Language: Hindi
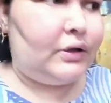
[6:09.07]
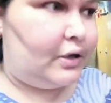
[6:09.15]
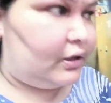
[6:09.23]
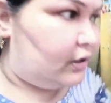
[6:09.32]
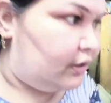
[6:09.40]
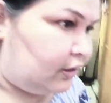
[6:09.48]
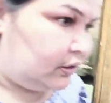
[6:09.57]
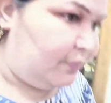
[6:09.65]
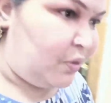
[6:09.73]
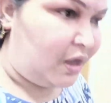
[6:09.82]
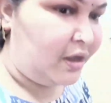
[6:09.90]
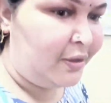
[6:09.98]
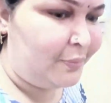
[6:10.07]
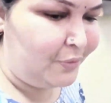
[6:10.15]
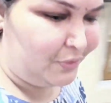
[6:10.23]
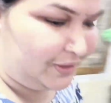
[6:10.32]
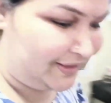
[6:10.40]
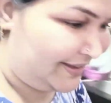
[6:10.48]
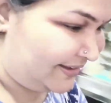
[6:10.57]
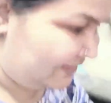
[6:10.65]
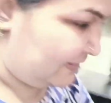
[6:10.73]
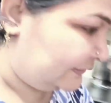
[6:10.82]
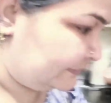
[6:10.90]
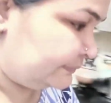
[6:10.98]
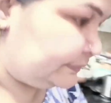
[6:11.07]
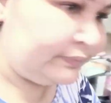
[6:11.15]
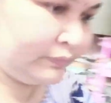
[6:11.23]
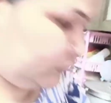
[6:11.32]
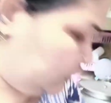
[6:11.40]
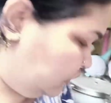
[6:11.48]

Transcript: करती करती बाहर ना पहुँच गई तो